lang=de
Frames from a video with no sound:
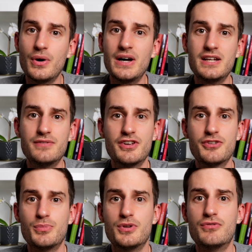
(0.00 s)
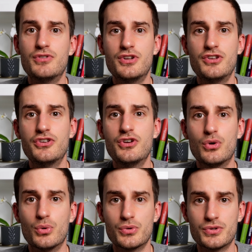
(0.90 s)
auch ein Investment für dich
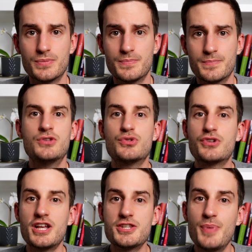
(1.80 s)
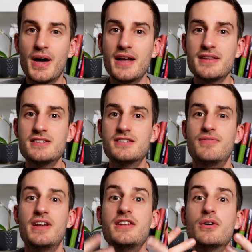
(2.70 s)
lohnt. Zur Transparenz,
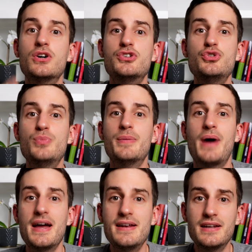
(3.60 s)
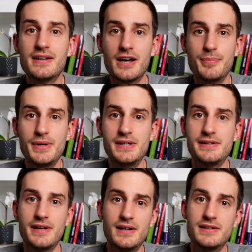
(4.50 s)
wenn ihr euch über meinen Link anmeldet,
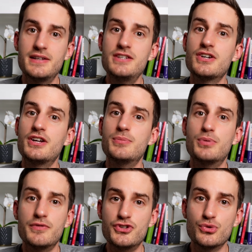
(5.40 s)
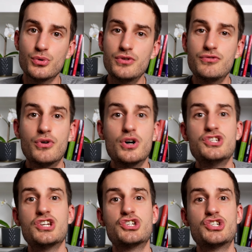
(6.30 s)
erhalte ich eine Provision. Für
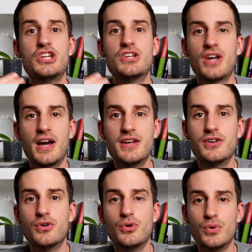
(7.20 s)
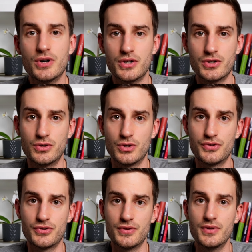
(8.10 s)
euch entstehen keine höheren
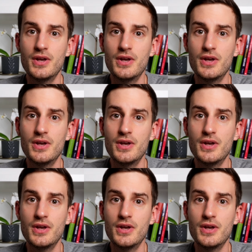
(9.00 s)
Kosten.